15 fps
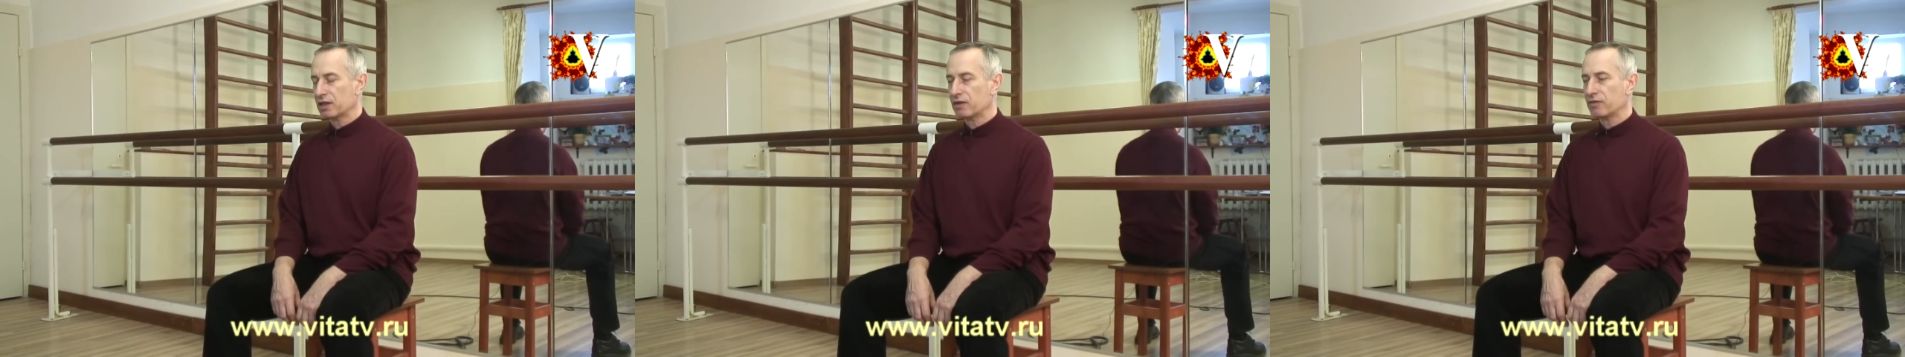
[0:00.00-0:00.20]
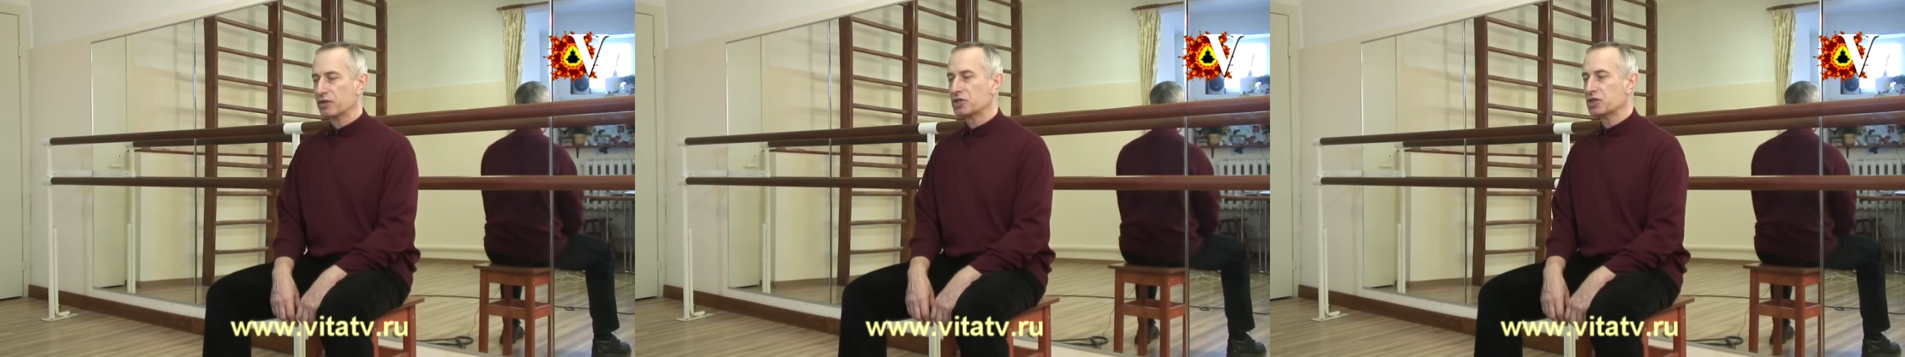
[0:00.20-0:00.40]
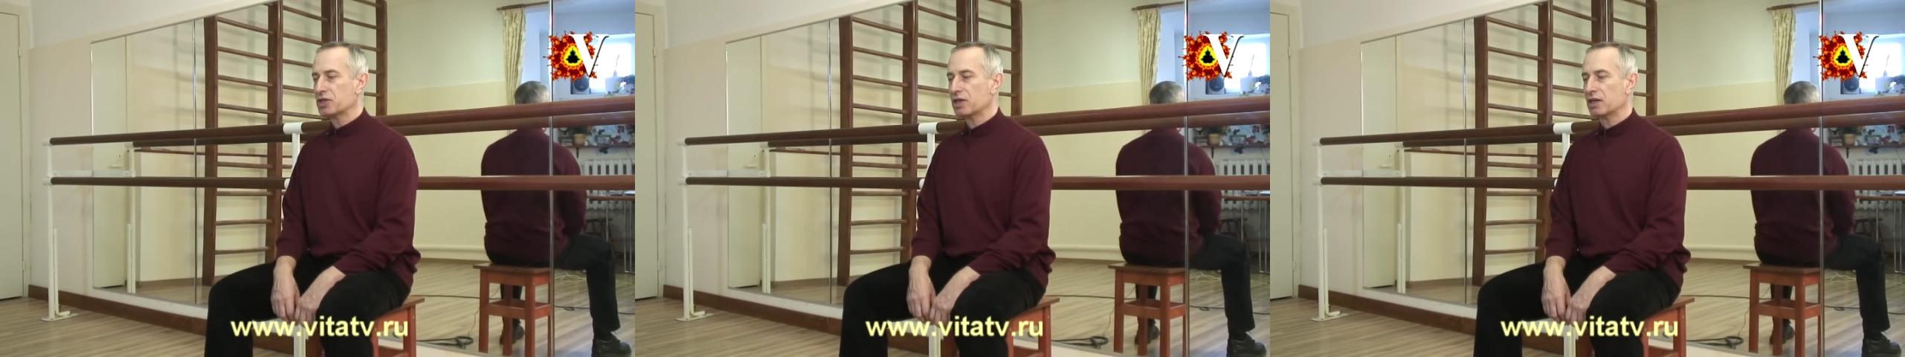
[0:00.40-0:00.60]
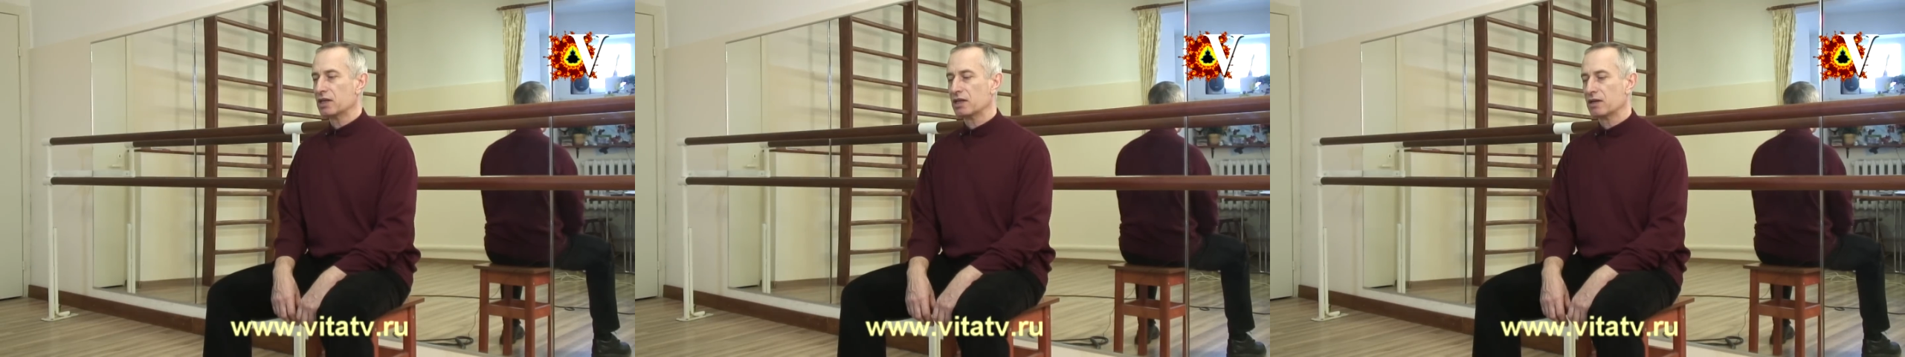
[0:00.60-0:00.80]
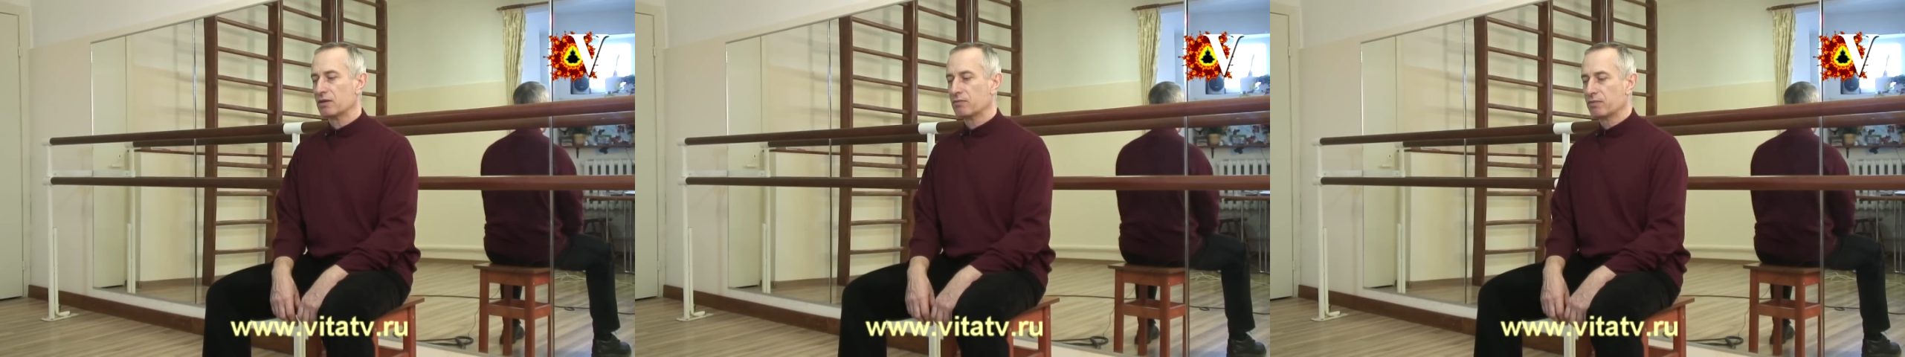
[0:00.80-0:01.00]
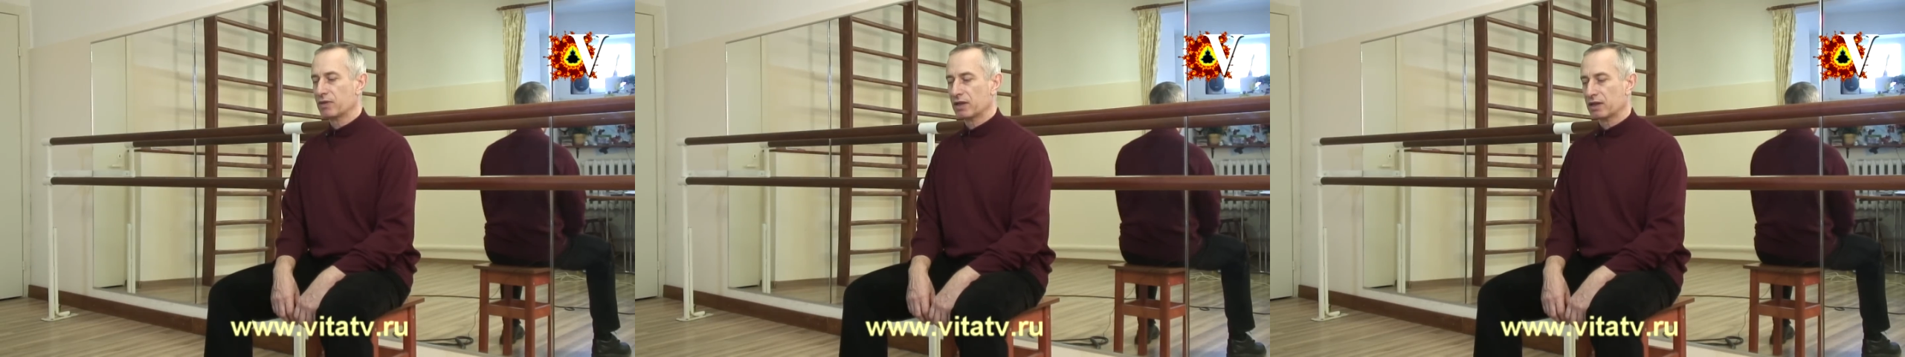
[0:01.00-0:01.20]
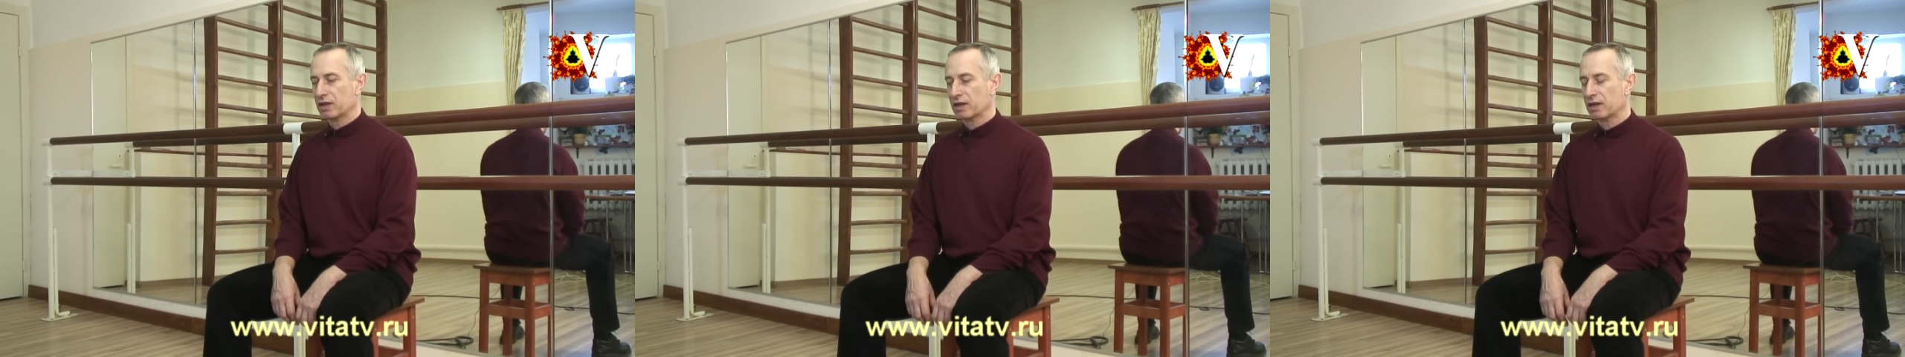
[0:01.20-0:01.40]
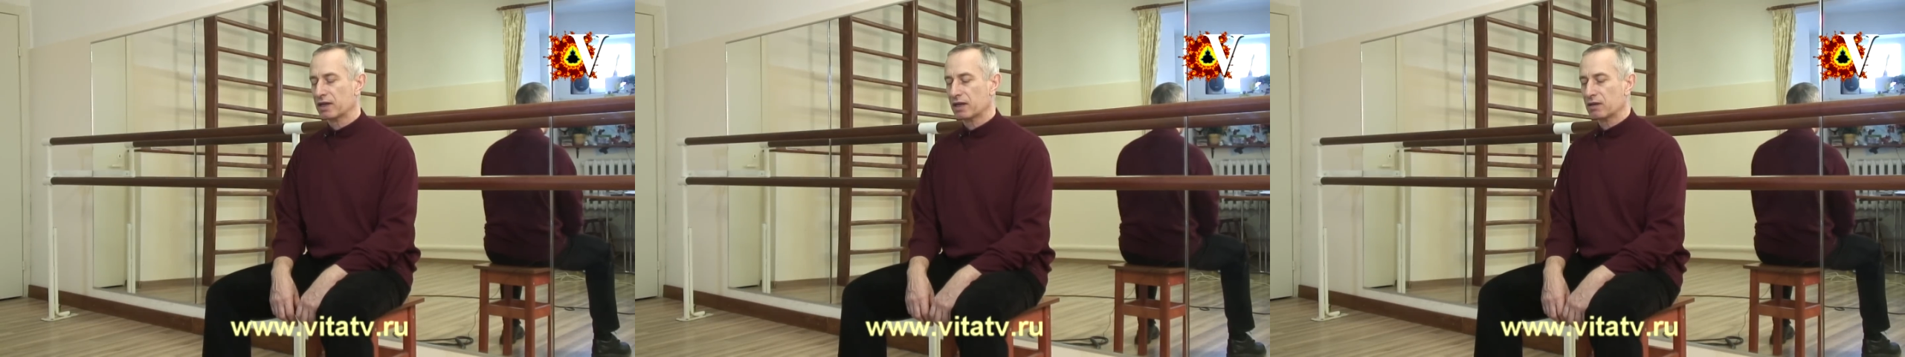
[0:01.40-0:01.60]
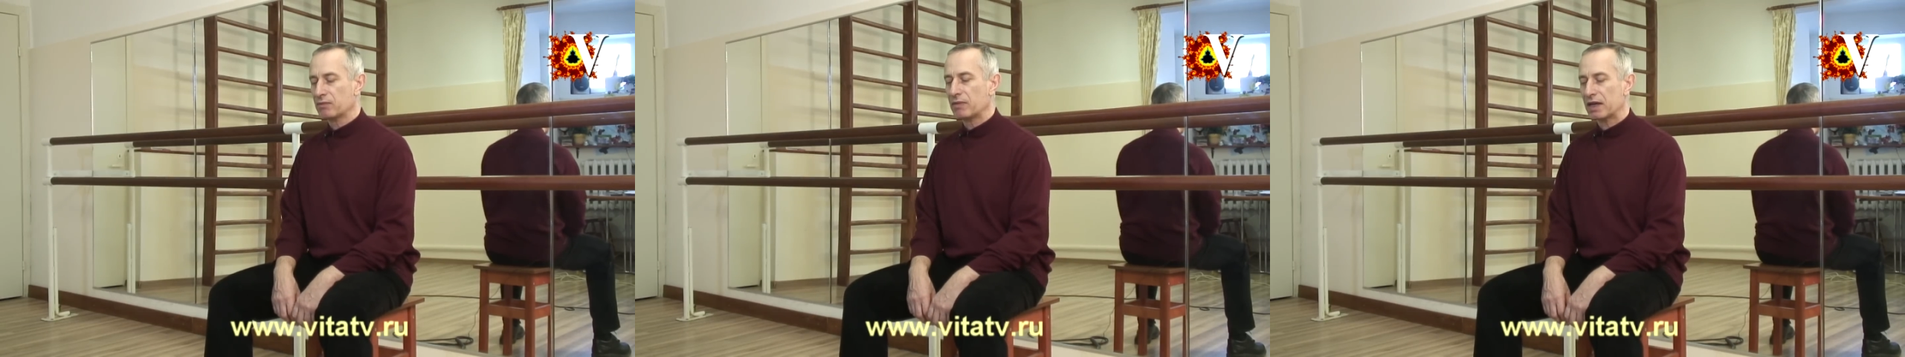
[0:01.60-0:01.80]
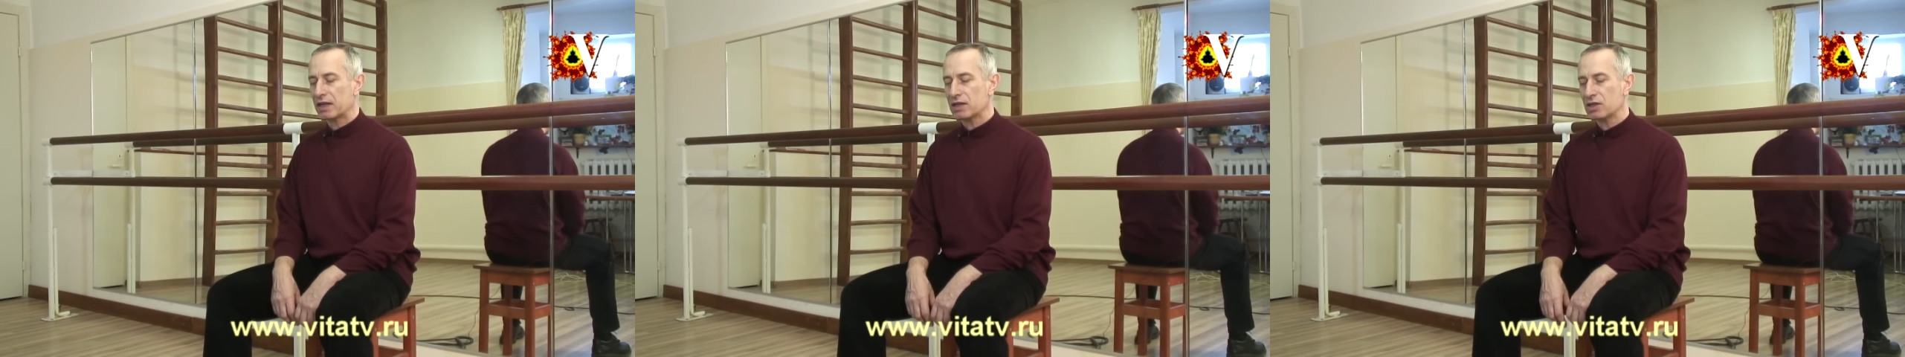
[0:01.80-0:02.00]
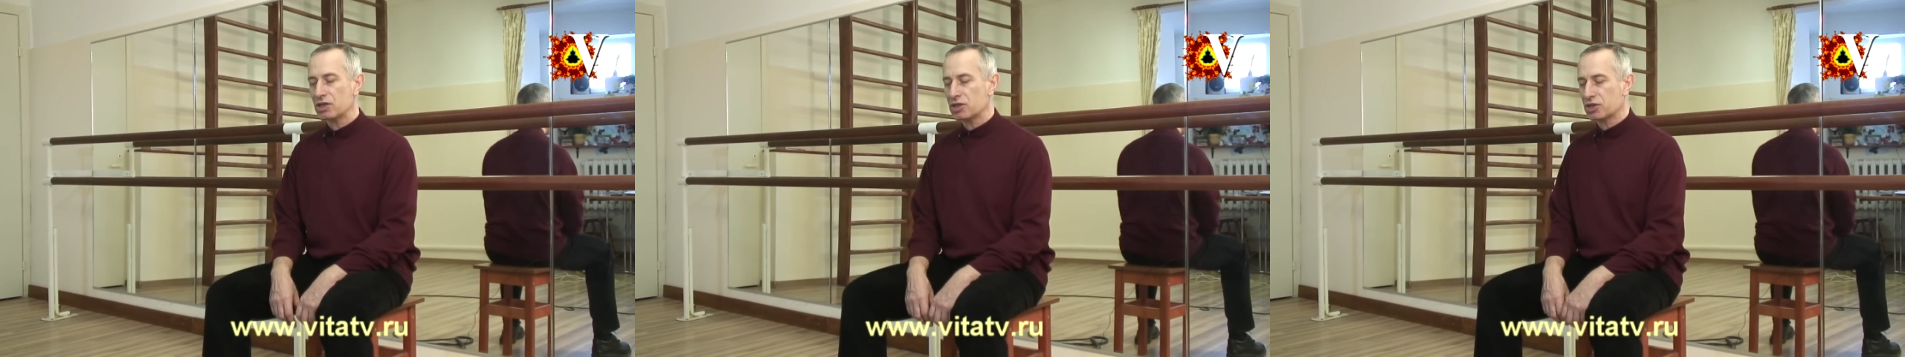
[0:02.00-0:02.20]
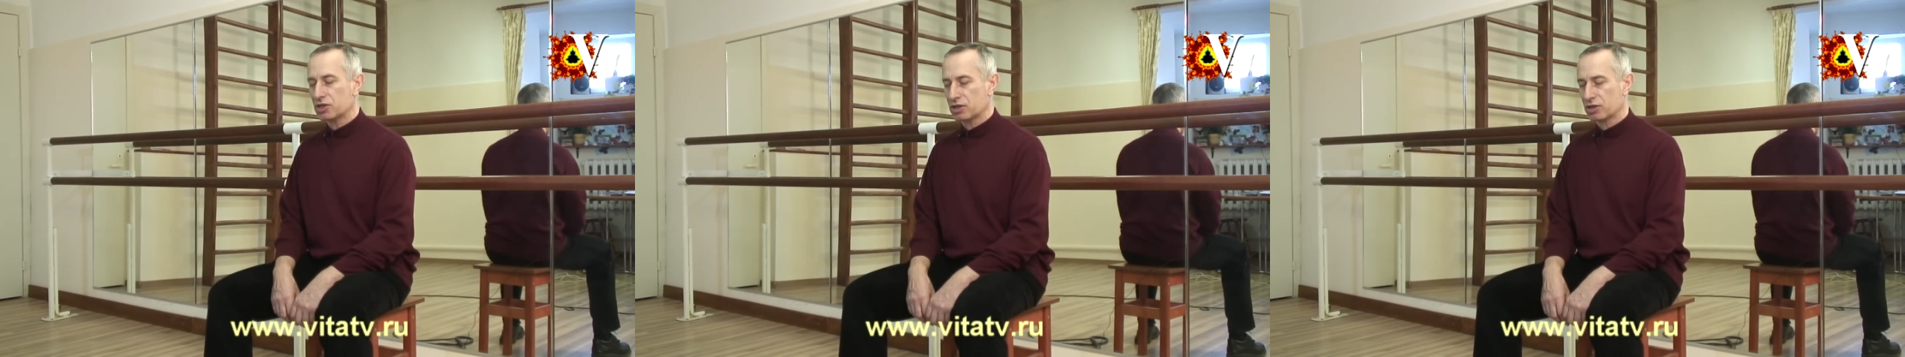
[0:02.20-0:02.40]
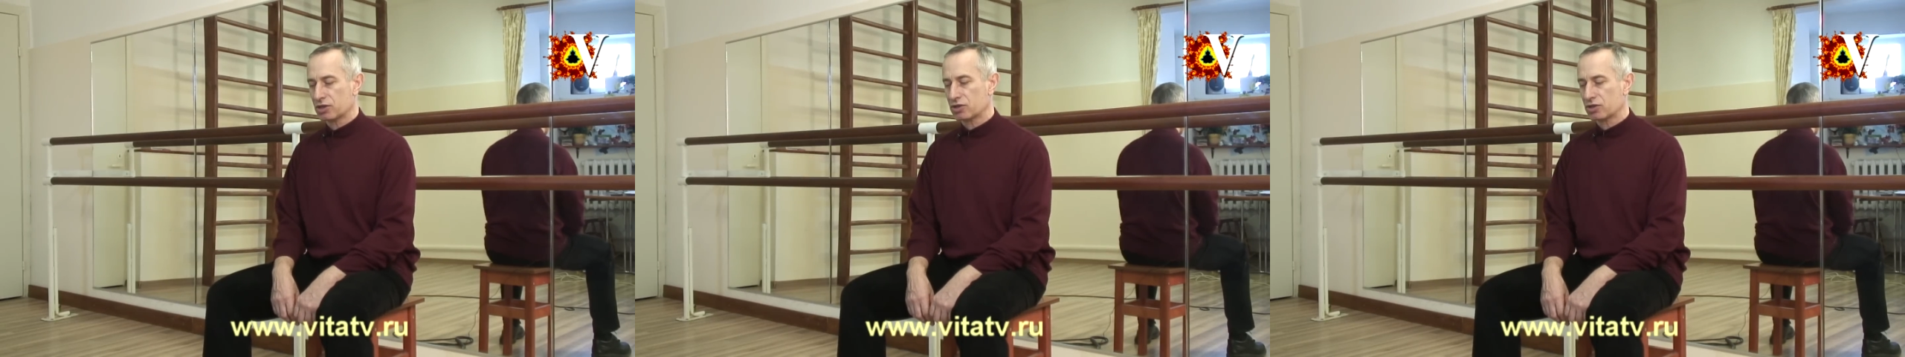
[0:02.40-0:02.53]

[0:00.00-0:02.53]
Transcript: движение было гармонично,